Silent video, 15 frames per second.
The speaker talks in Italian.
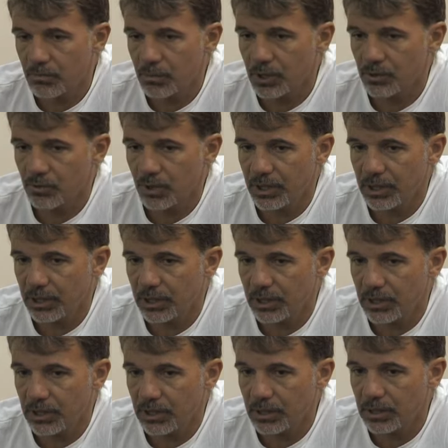una squadra
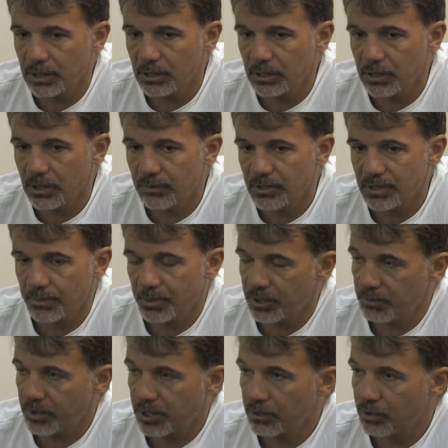che deve saper
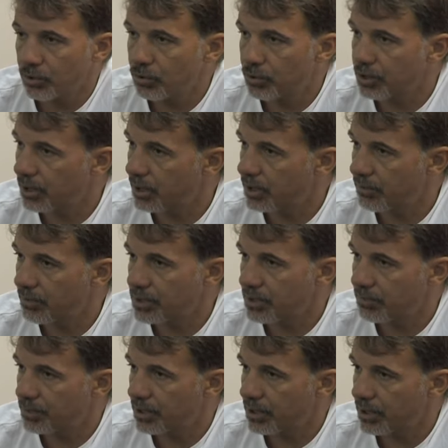rimanere corta, deve
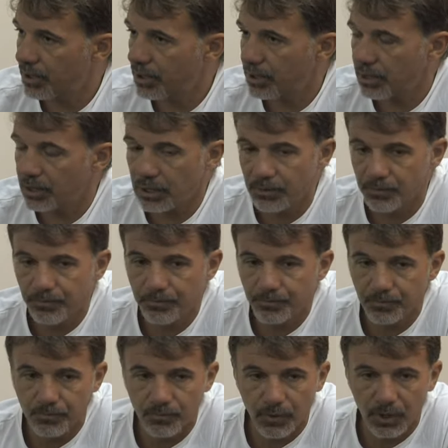saper
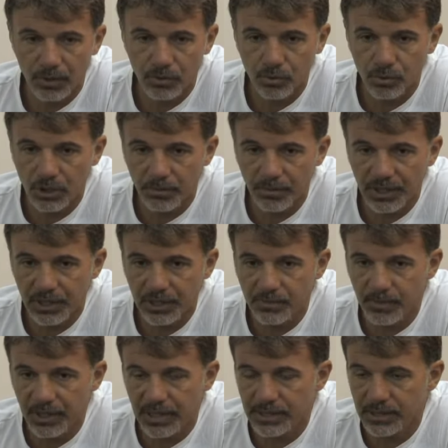mm, chiudere bene gli
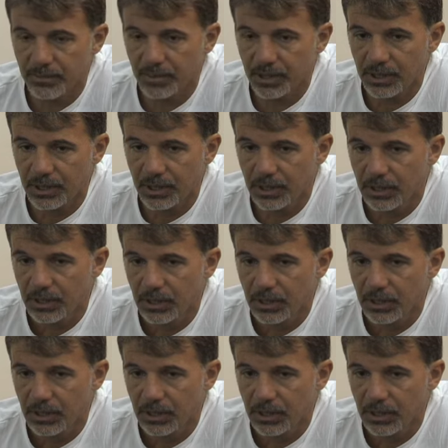spazi perché